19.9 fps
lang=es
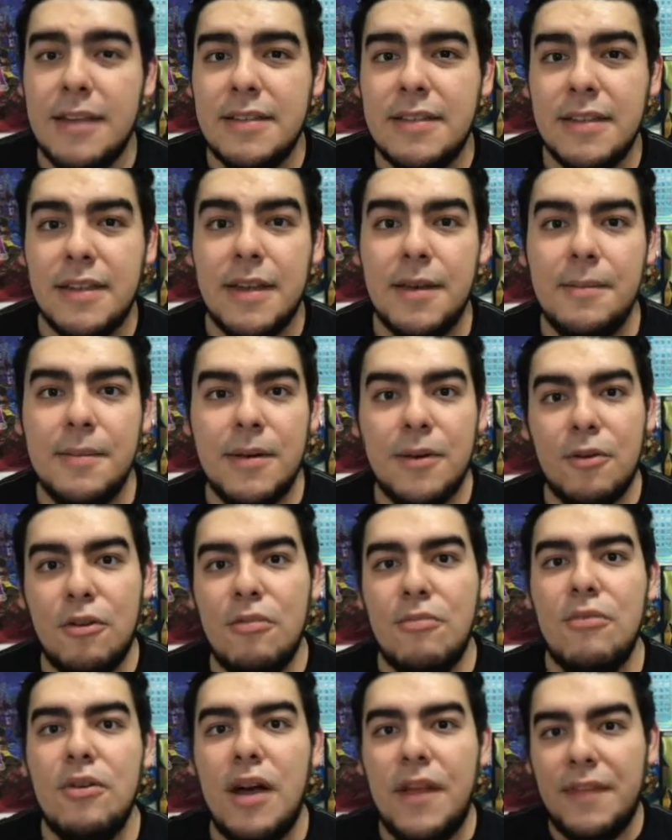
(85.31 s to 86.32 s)
Así que ver
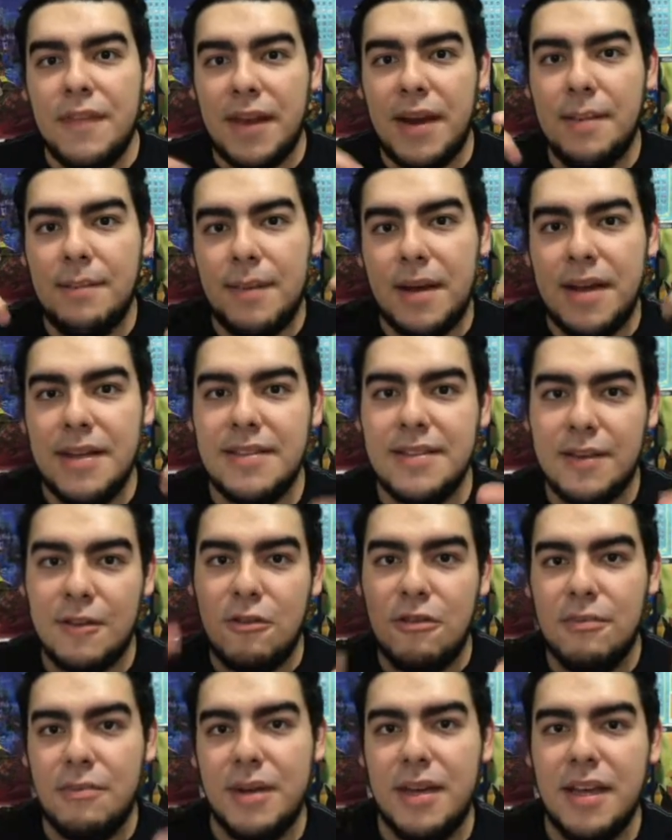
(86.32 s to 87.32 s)
cómo atrapa y se
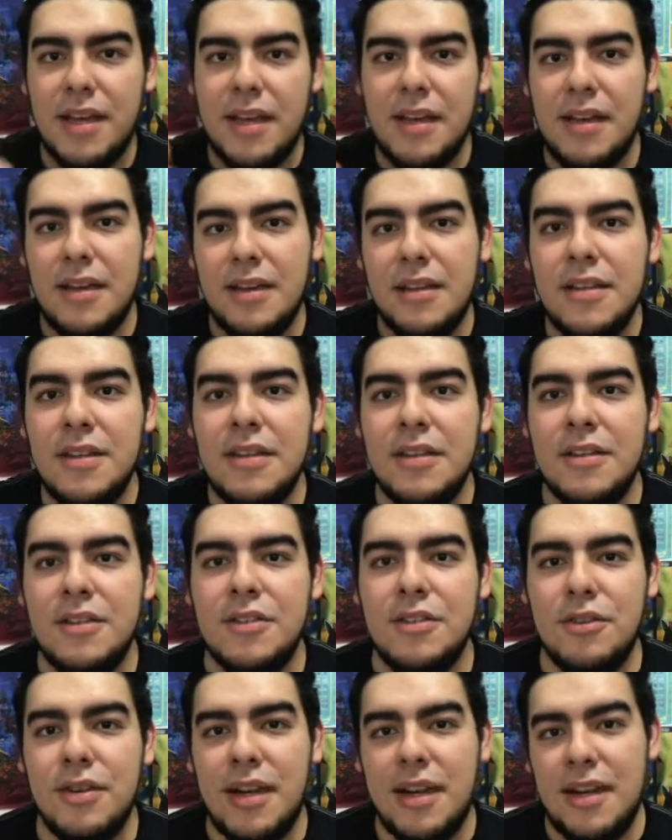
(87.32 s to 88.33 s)
come a
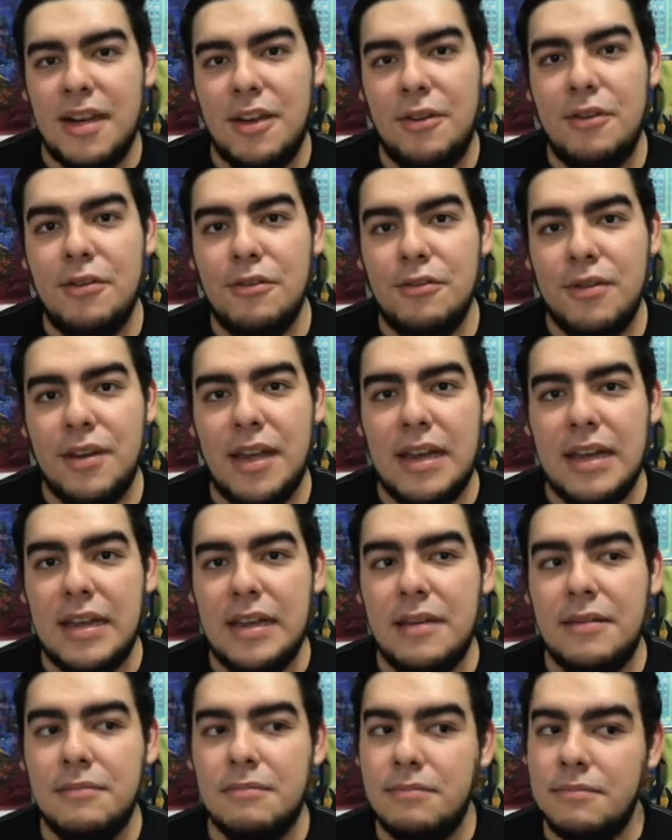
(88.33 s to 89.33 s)
Solgaleo,
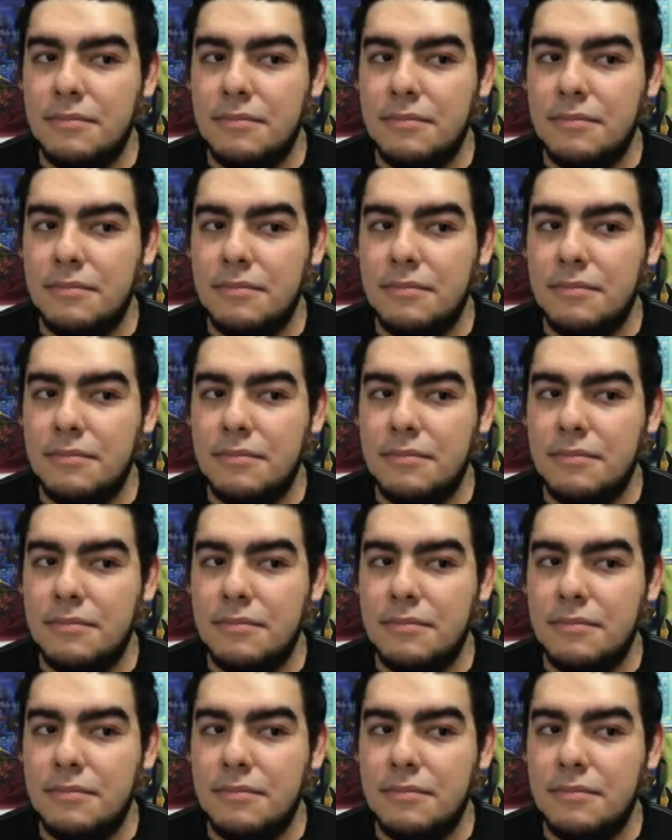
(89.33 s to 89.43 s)
Lunala,